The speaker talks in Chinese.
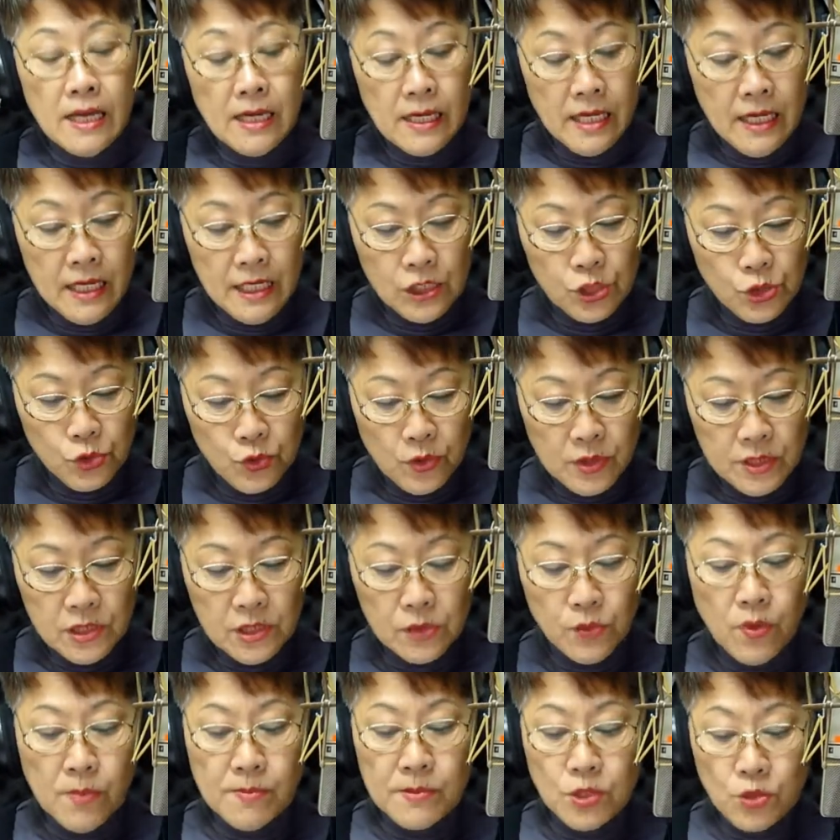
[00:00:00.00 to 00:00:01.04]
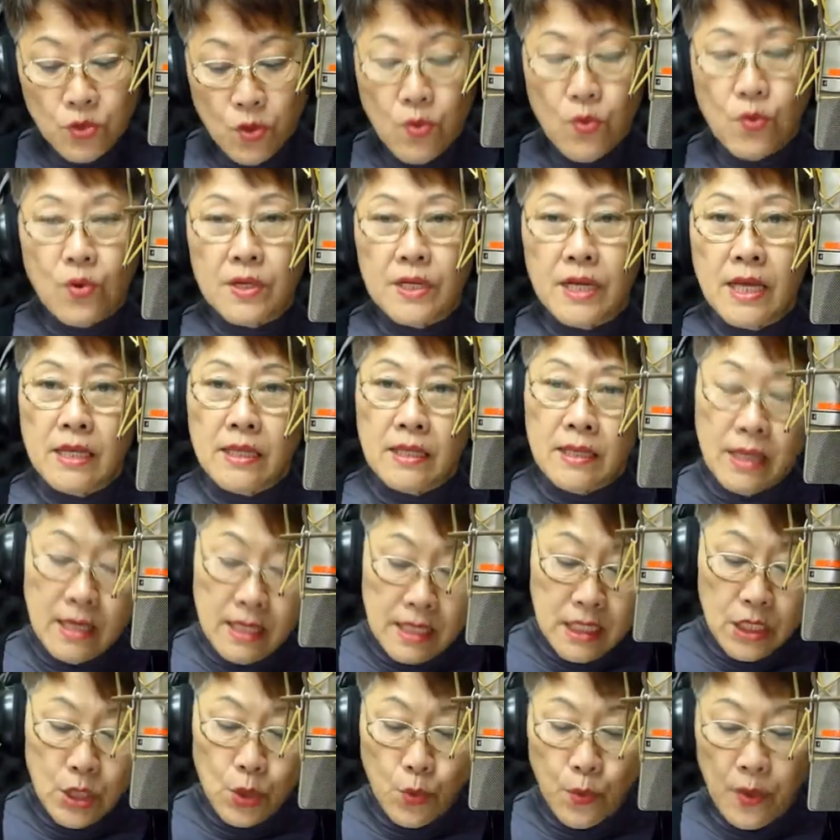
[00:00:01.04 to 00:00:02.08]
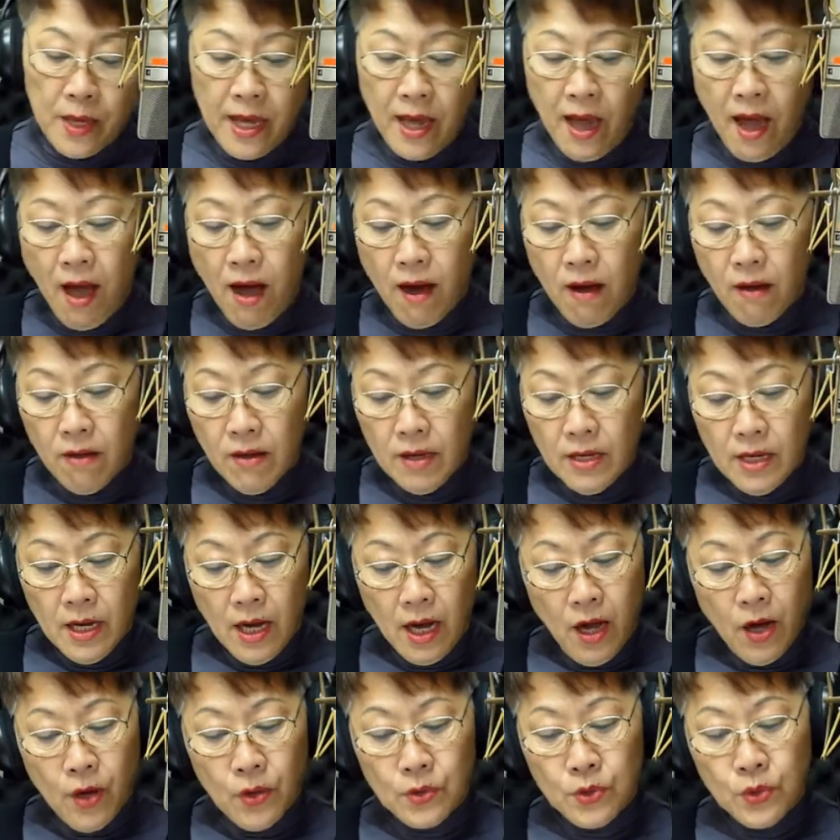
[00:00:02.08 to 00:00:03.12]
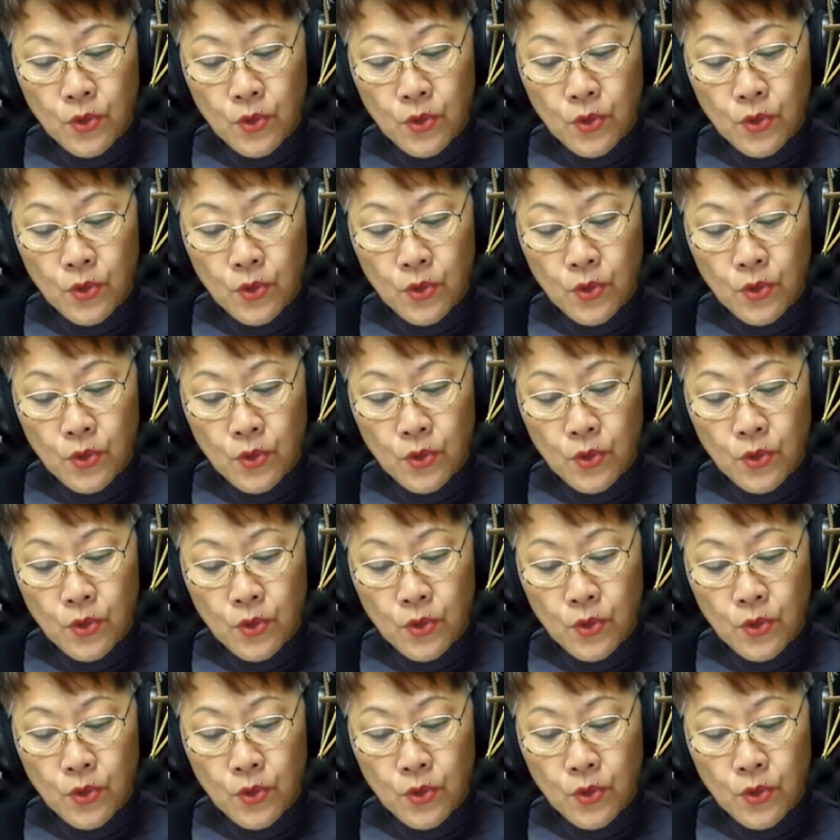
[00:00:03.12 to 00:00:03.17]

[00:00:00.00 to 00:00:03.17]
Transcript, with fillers: 可以说是我们中国人引以为傲啊、